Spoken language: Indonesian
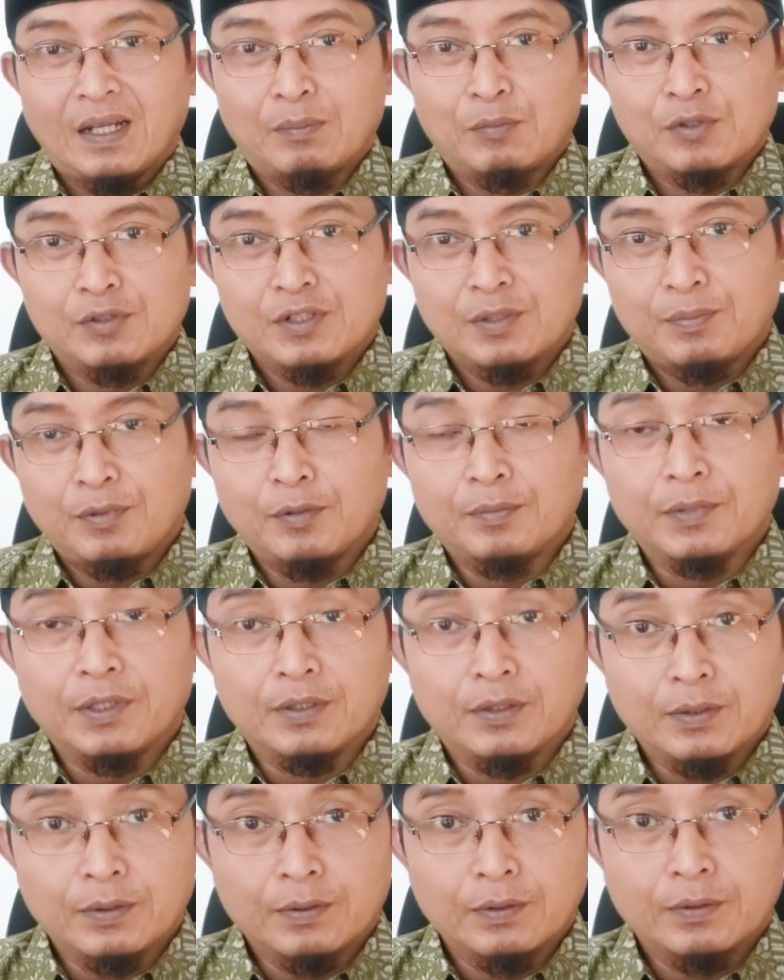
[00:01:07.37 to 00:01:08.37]
Namun sebelum
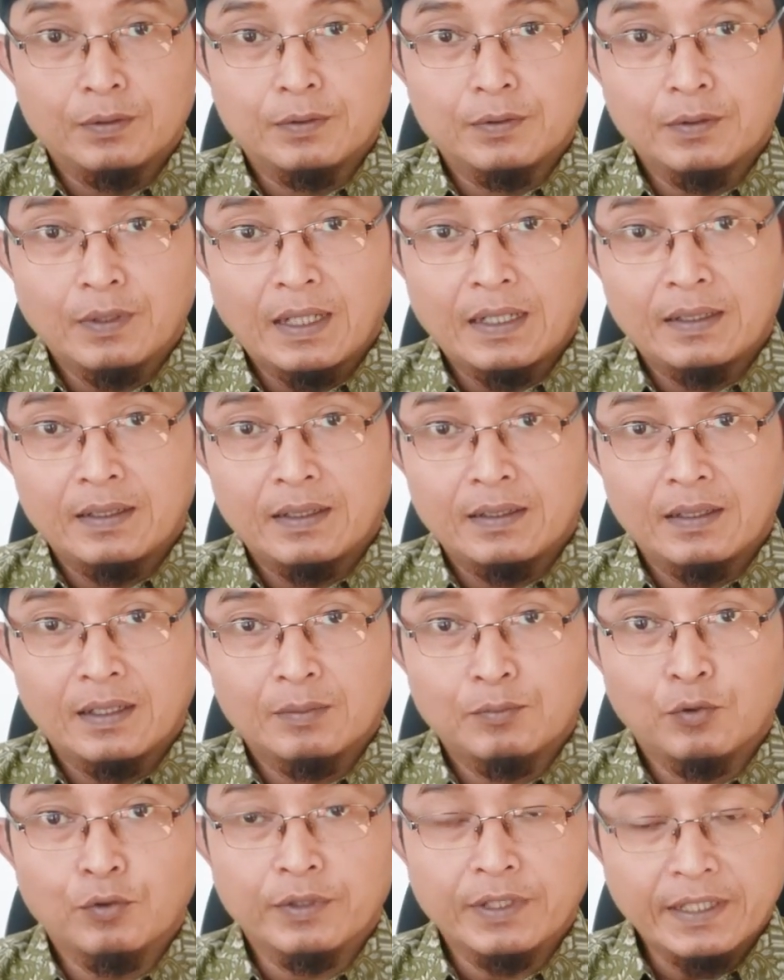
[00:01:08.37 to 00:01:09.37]
itu untuk Anda
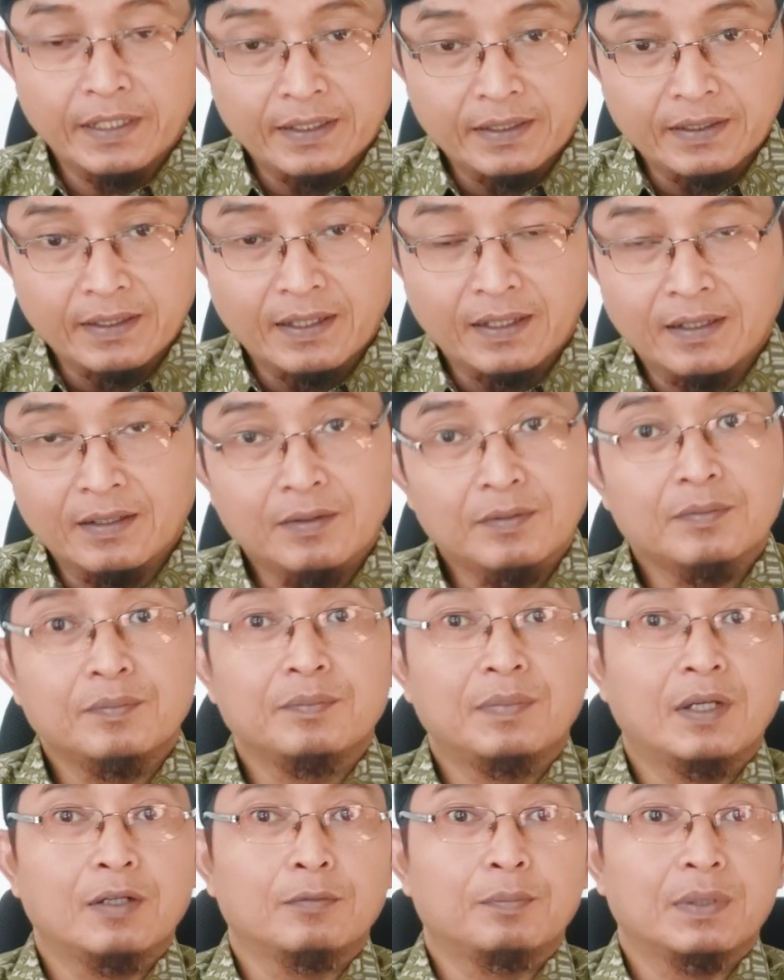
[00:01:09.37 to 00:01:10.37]
yang mungkin ya
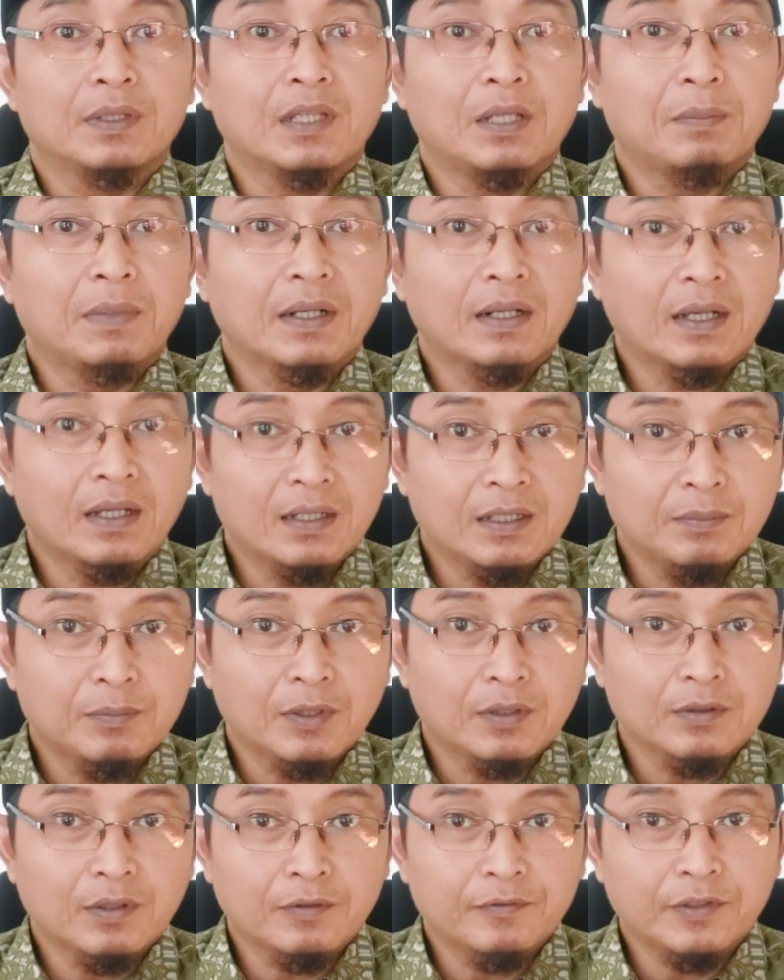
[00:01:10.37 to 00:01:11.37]
baru pertama kali
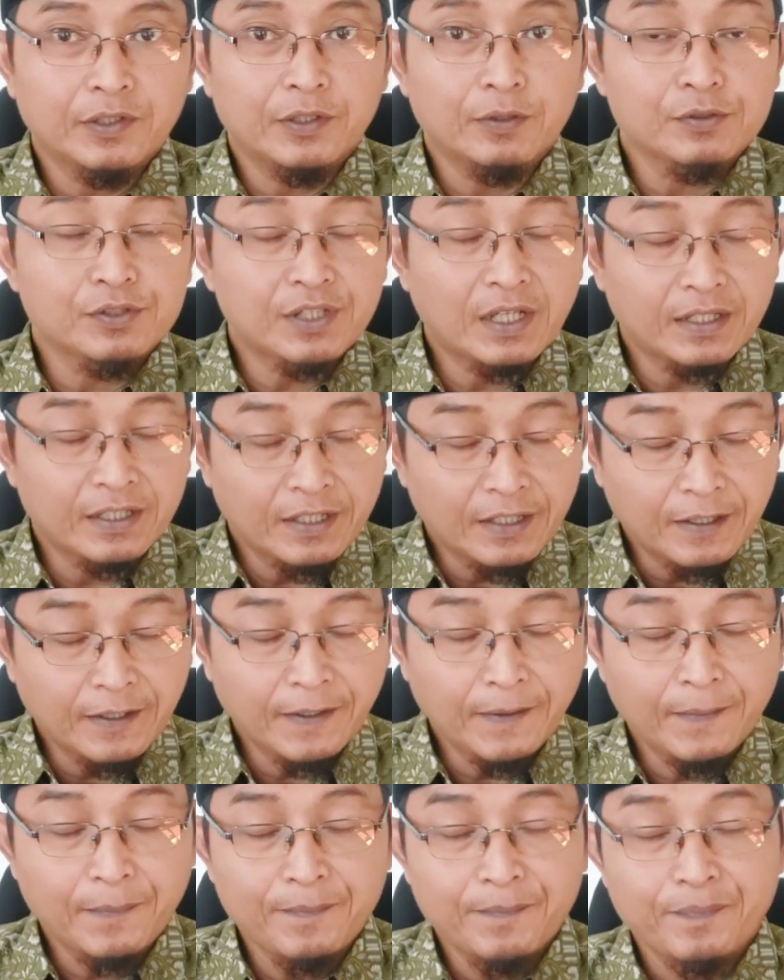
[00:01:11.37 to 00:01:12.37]
menonton video
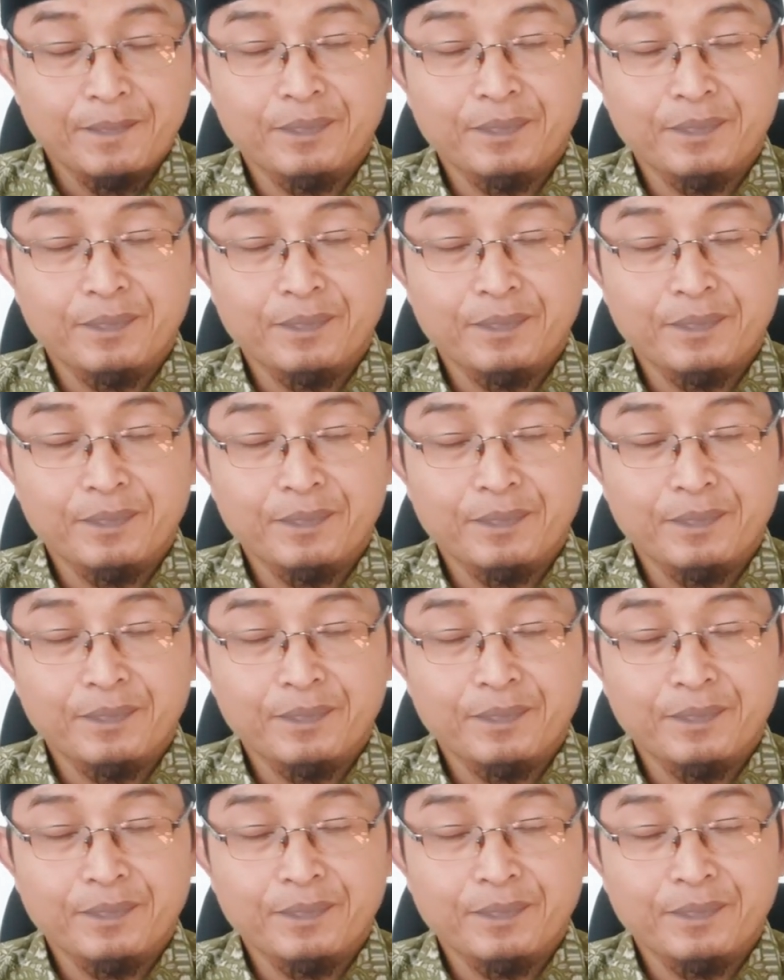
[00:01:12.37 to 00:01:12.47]
saya